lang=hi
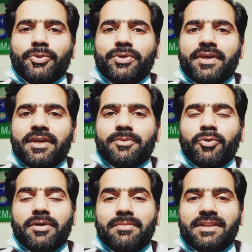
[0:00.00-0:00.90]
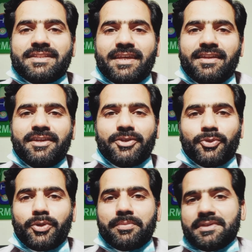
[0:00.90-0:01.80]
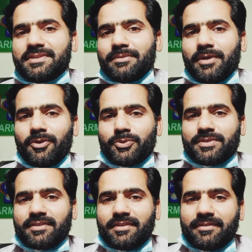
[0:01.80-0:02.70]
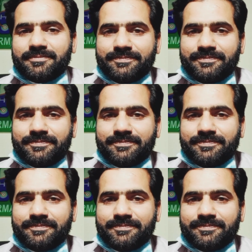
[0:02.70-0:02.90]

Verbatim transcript: तो ये एक मुकम्मल सहरी के तौर पे इस्तेमाल हो सकती है